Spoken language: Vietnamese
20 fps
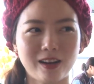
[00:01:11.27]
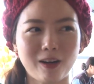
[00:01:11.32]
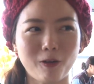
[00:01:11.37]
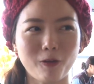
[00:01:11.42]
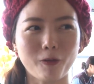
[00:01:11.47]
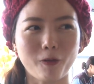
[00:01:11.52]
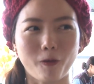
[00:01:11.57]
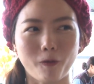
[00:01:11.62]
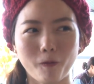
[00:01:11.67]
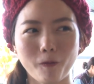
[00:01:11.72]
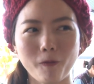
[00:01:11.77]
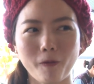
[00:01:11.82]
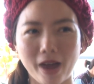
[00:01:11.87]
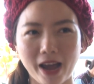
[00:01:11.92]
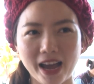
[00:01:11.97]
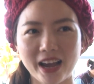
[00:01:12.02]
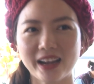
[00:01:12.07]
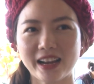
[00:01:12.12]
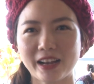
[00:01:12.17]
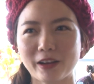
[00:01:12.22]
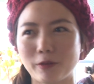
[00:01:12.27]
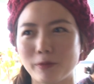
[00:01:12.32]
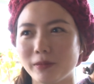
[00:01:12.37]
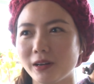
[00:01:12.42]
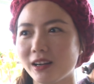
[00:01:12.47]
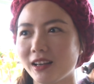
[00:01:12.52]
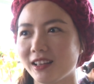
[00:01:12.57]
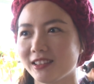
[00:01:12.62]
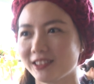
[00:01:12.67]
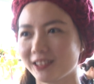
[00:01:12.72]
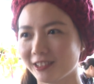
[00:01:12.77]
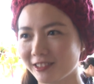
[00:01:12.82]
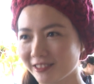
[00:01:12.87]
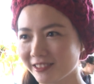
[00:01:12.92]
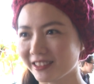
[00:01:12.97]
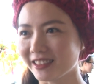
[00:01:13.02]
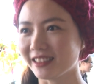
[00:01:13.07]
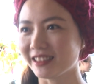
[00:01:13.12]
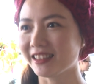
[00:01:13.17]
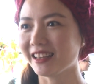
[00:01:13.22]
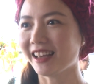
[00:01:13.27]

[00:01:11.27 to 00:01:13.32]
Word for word: rau củ quả ở đây cũng rất là tươi.